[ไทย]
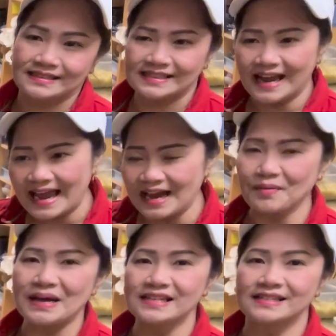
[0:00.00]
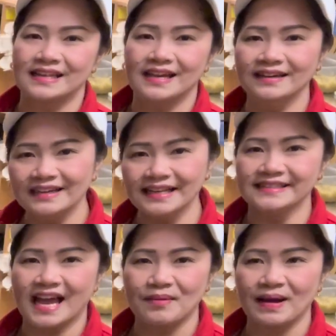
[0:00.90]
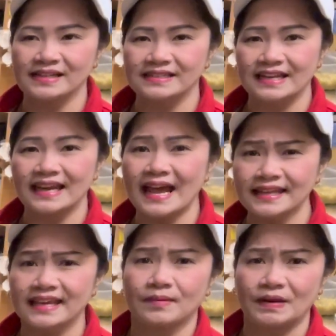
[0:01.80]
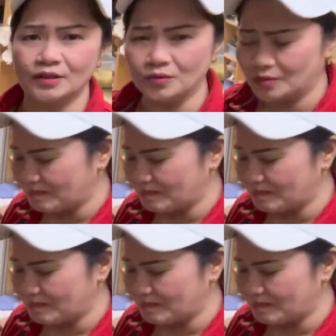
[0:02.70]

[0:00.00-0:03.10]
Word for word: จะหักภาษีหรือให้จ่ายภาษีหน้าหยิกเป็นตูด